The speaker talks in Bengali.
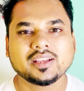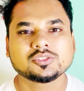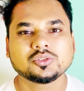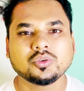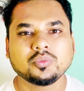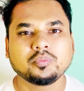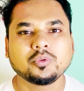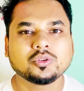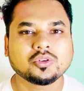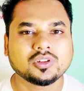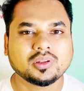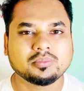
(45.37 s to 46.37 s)
একশো
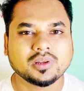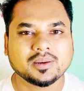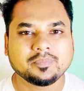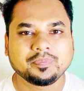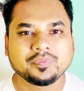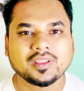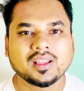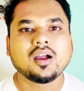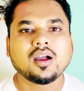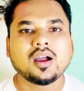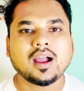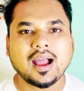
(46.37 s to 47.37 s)
পনেরো নম্বর
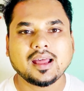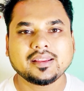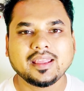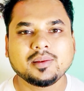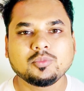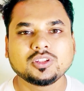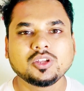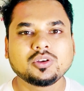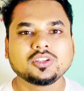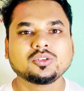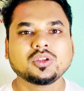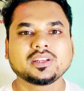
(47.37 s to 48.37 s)
আর এর মধ্যেও
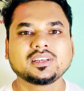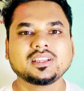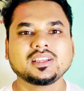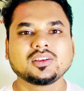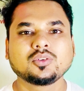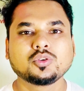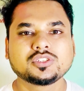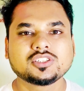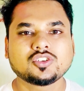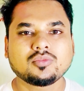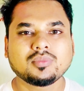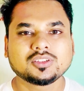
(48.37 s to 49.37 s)
কিন্তু একটি খুশি
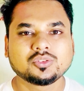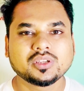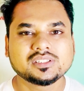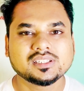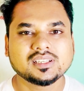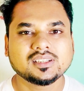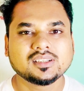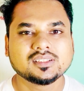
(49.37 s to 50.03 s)
সংবাদ রয়েছে